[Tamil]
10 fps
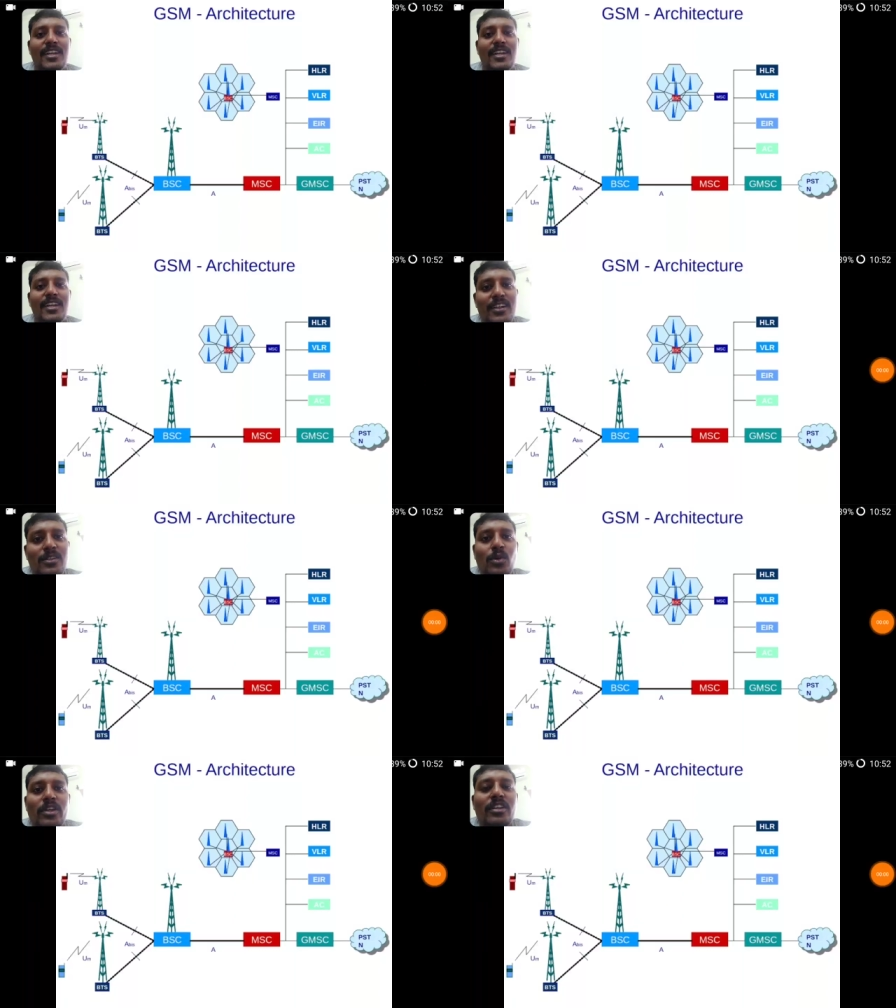
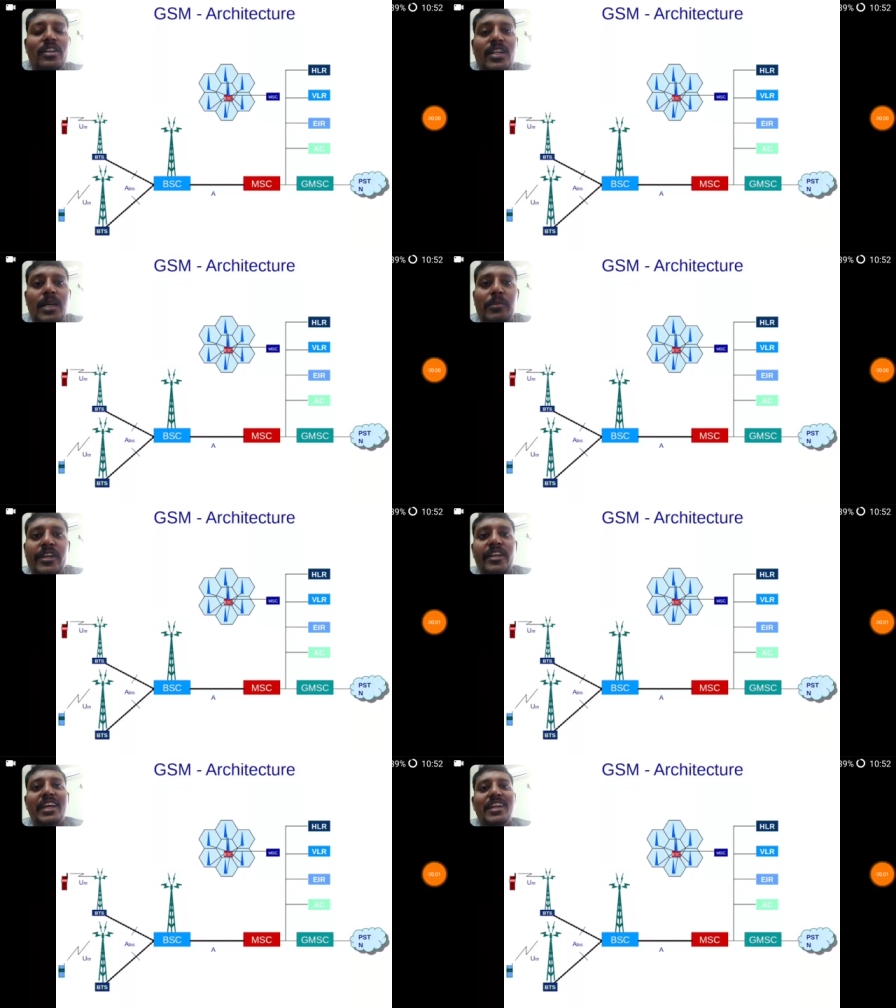எல்லாருக்கும் வணக்கங்க நம்ம
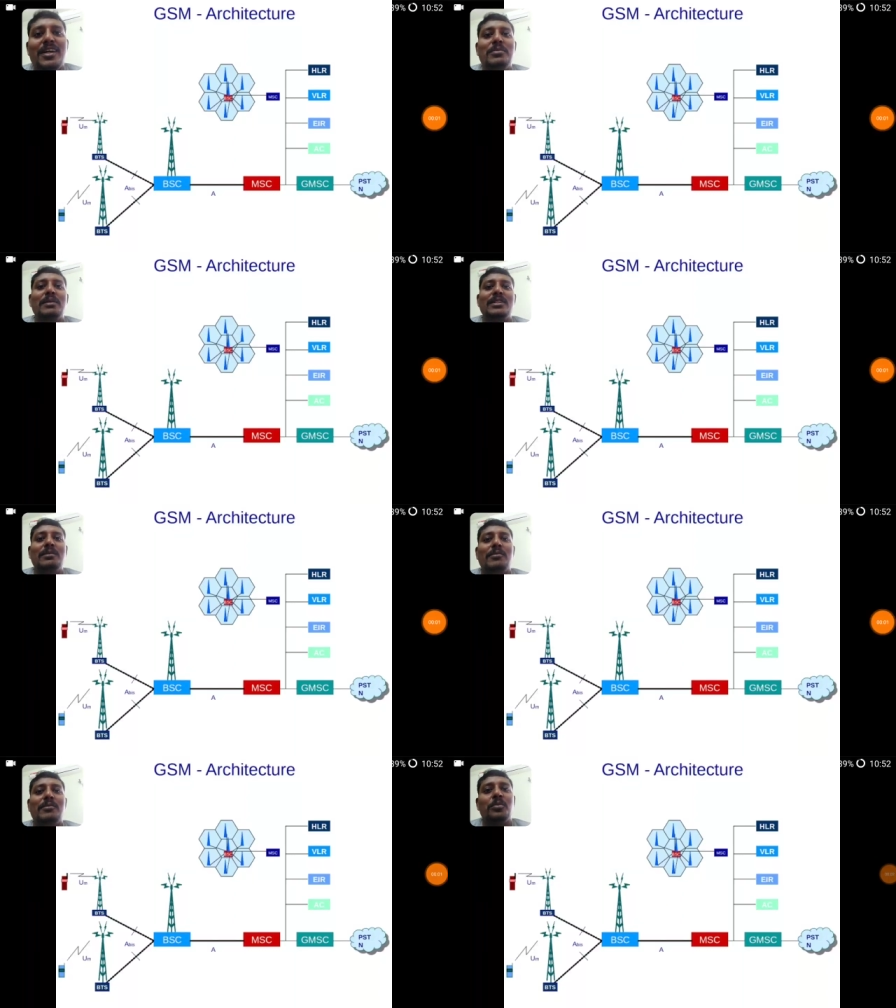இன்றைக்கி என்ன டாப்பிக்கை பற்றி
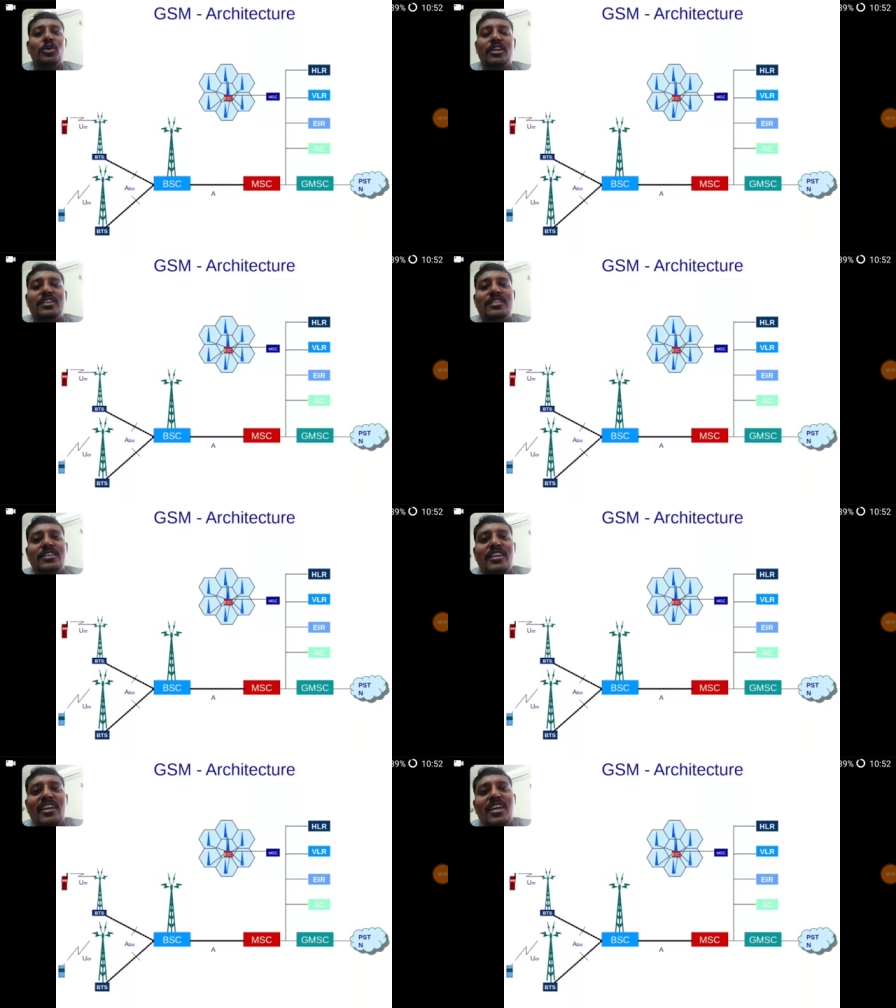பார்க்க போகிறோம்னு
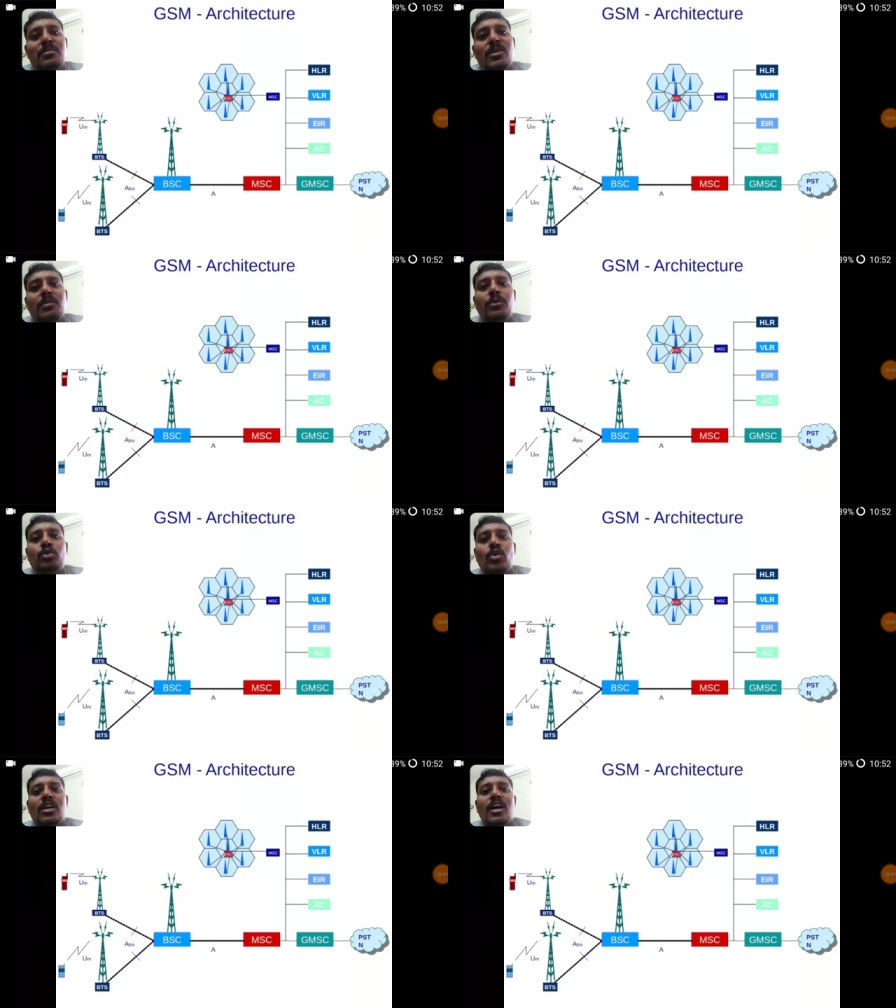எடுத்துக்கிட்டிங்கன்னா நீங்கள்
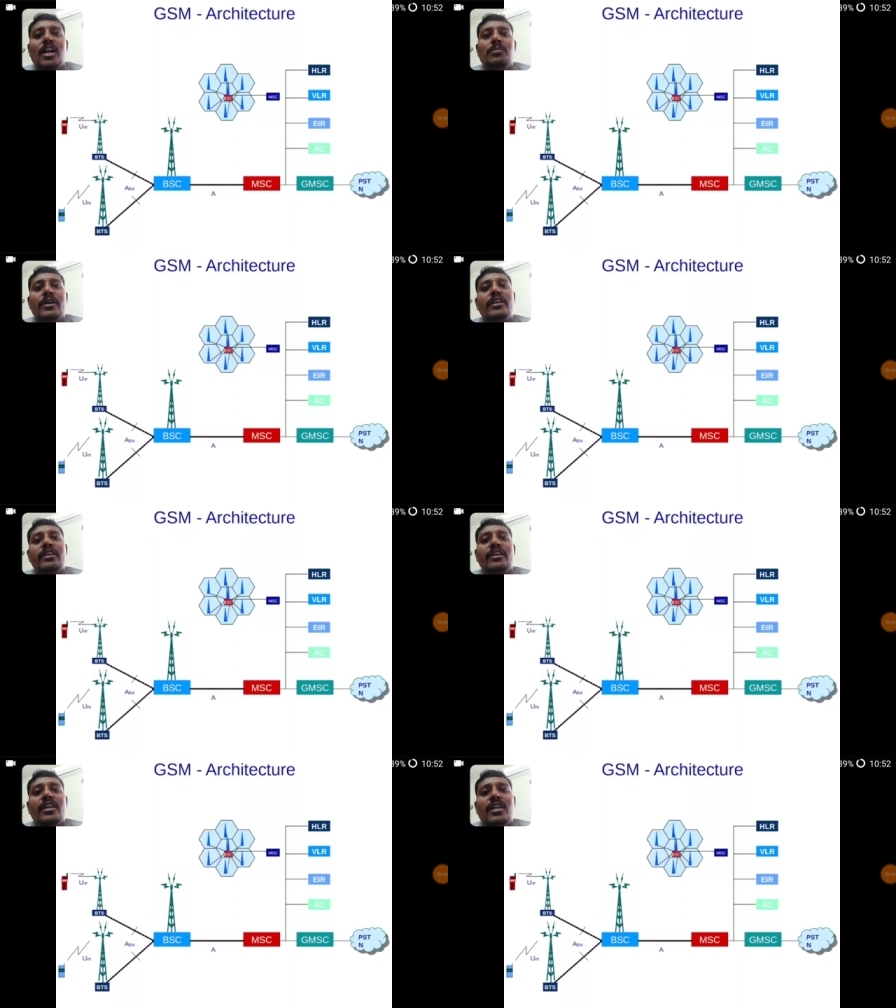பொதுவாக கால்
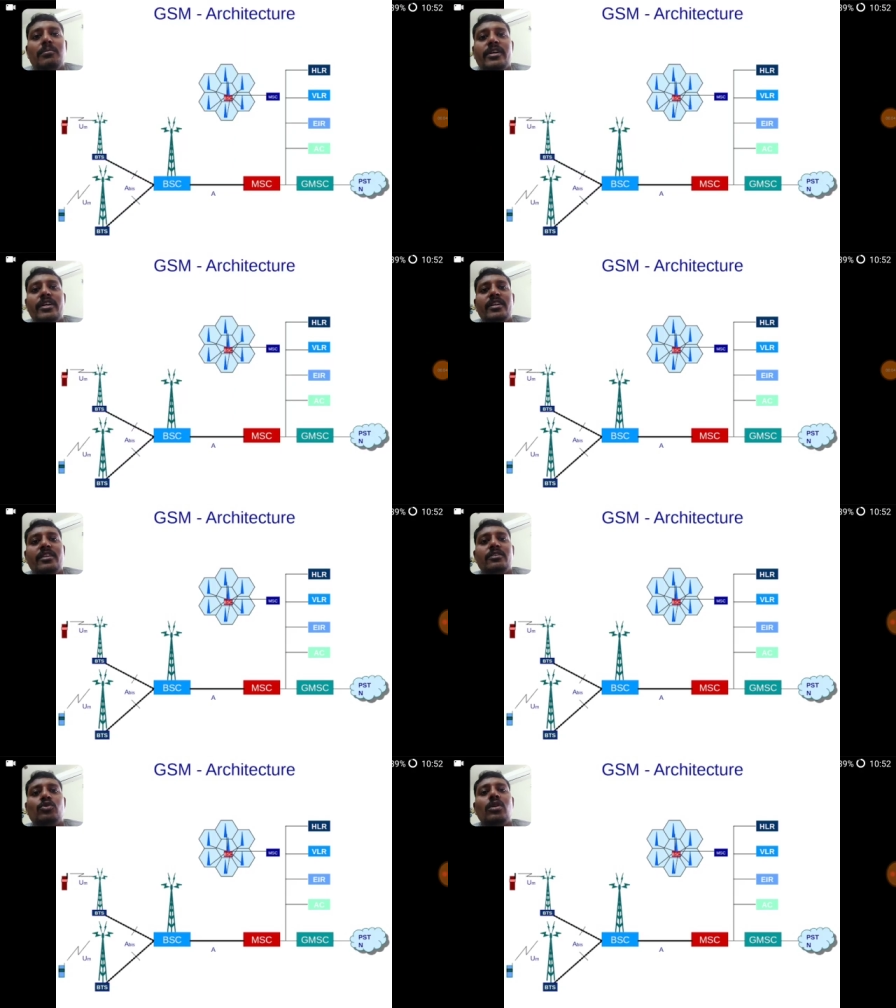பண்ணினீங்கன்னா நம்ம
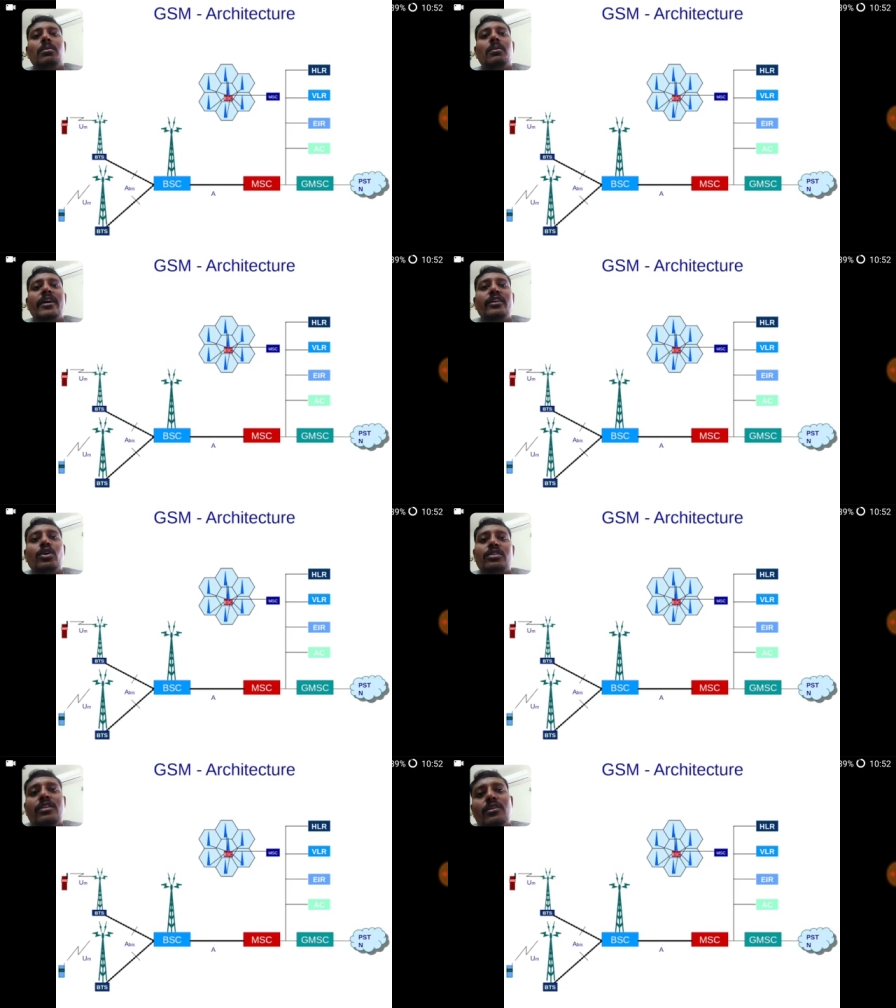சுலபமாக
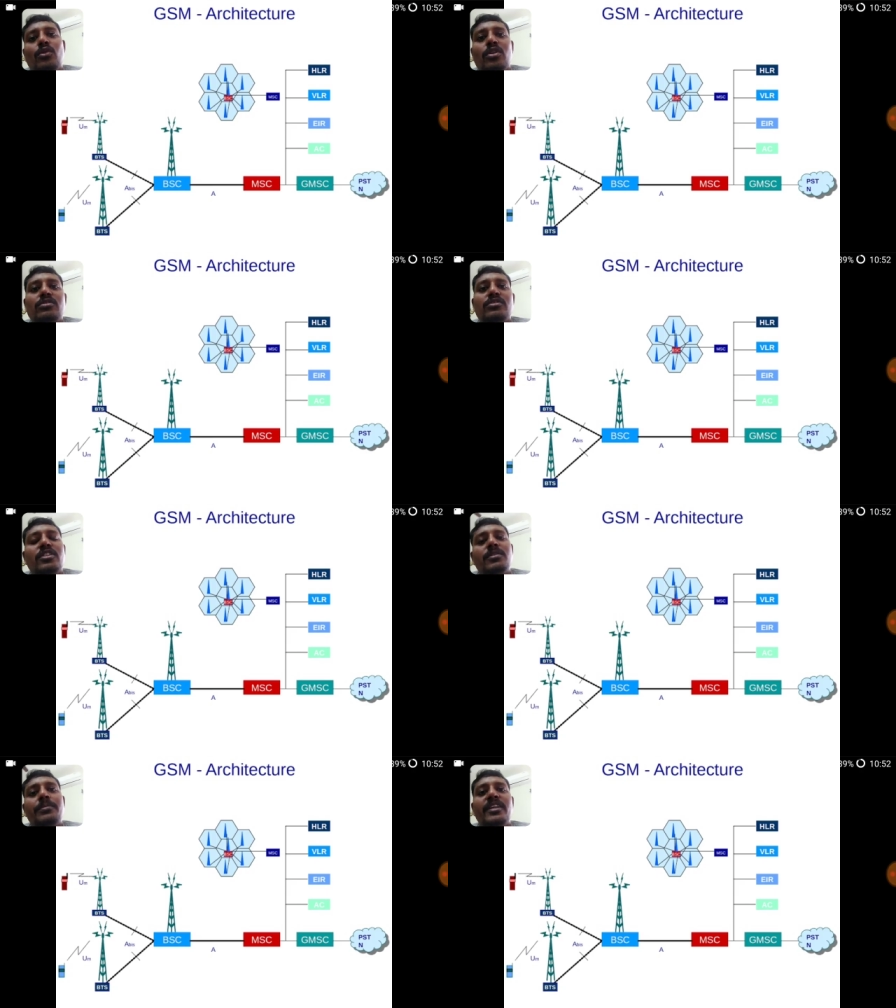இன்னொருத்தர் கூட
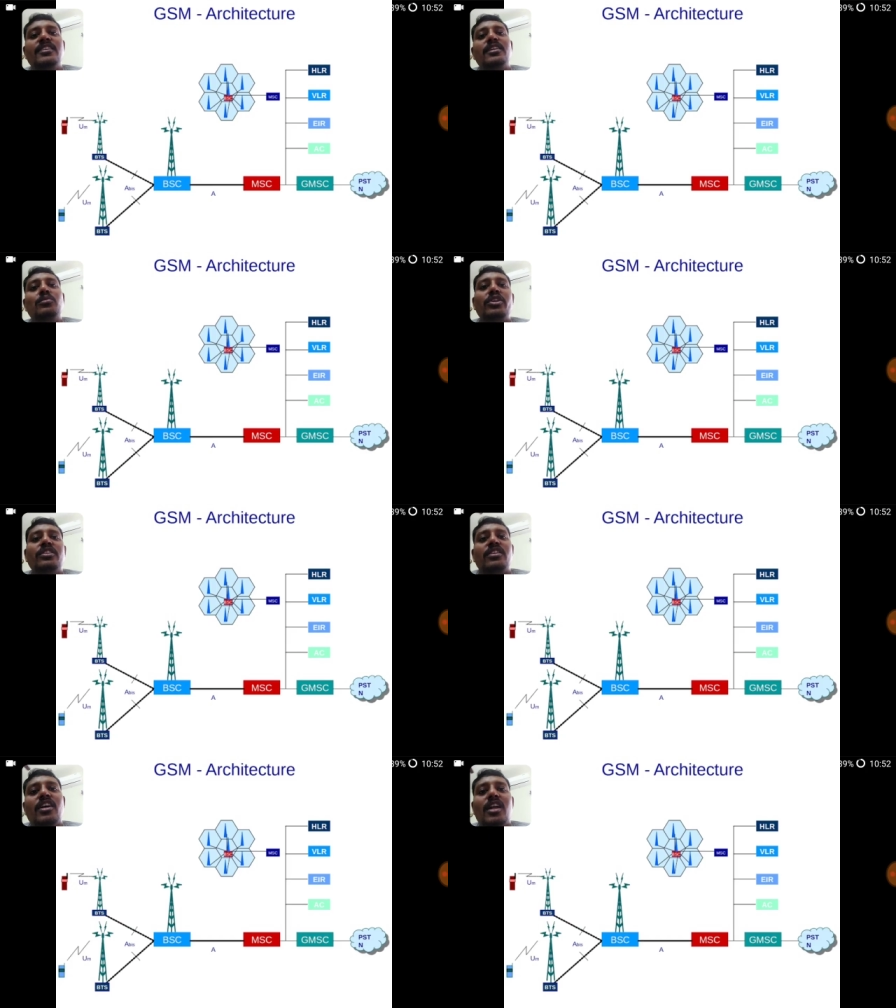வந்துட்டு பேசிட
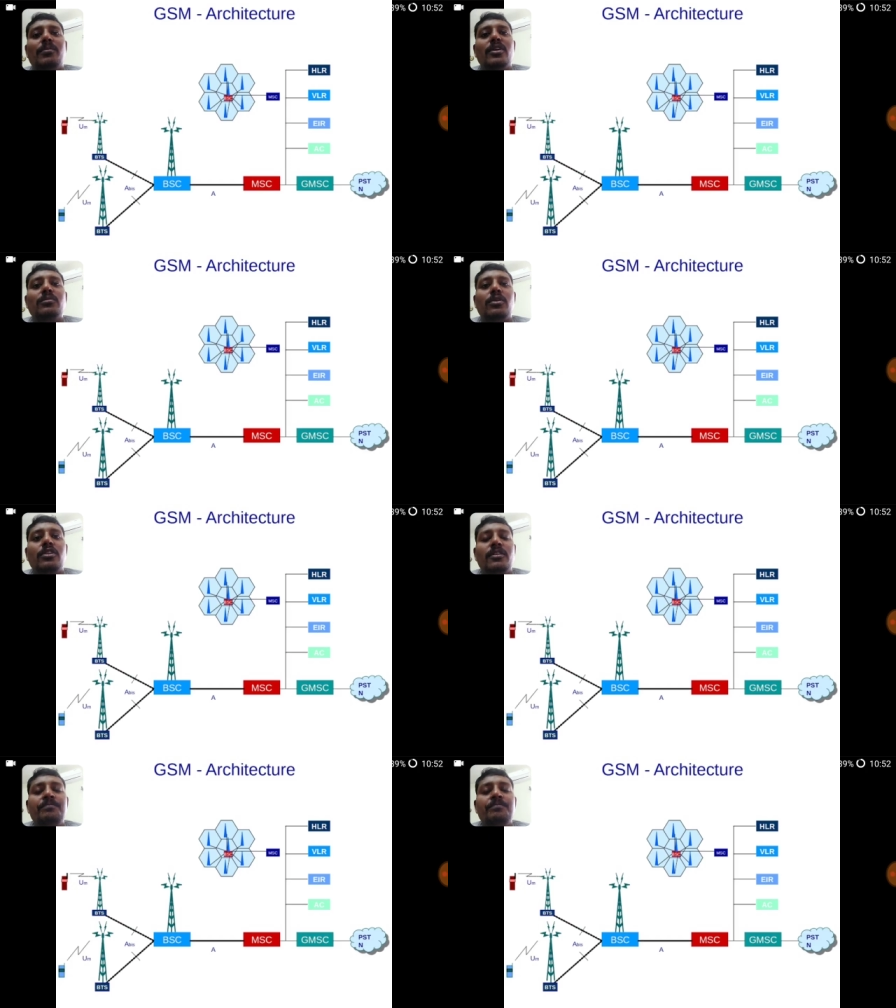முடியுது கால் பண்ணும் பொழுது